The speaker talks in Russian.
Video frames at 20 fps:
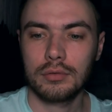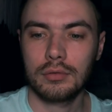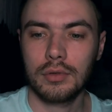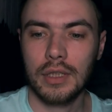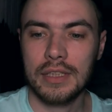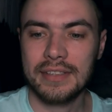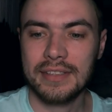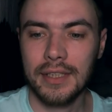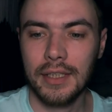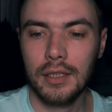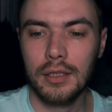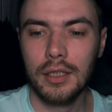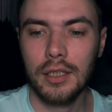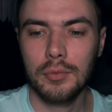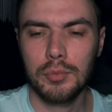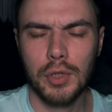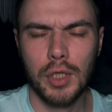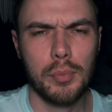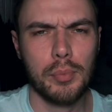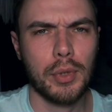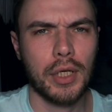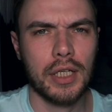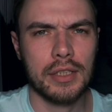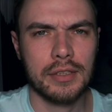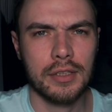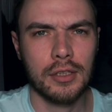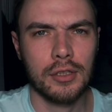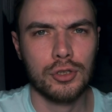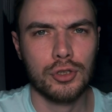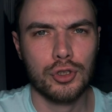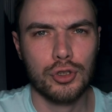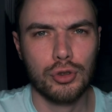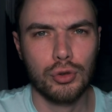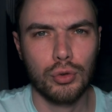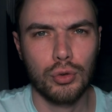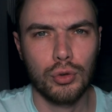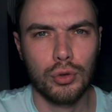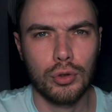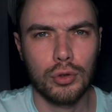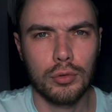оценки мне показалось,
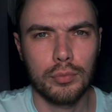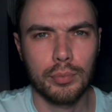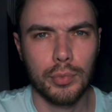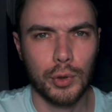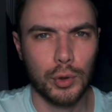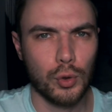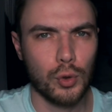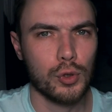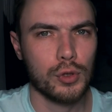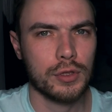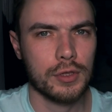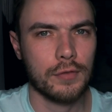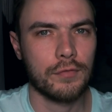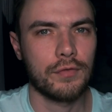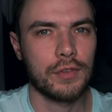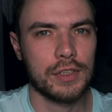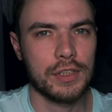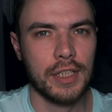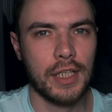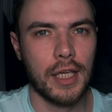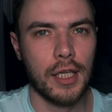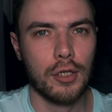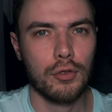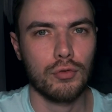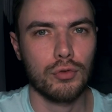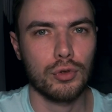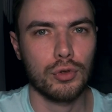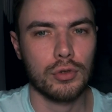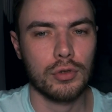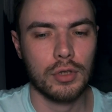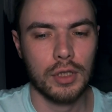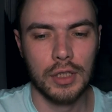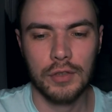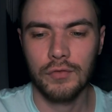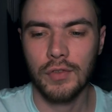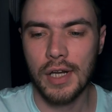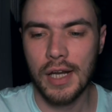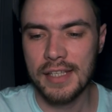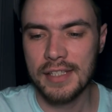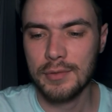что полуостров вытягивают. И
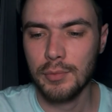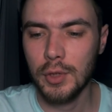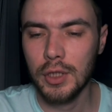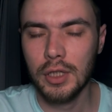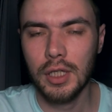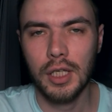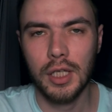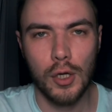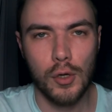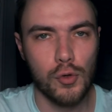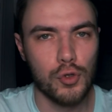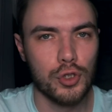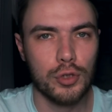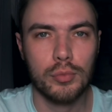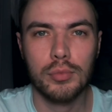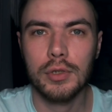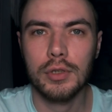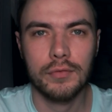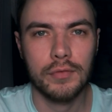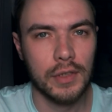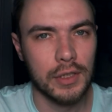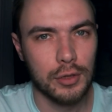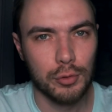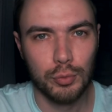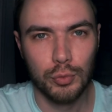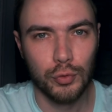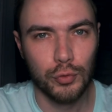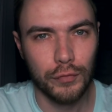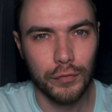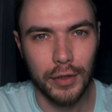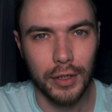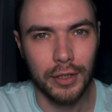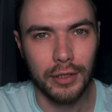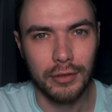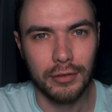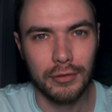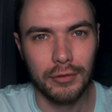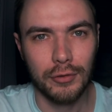в разминке я уже был в этом уверен.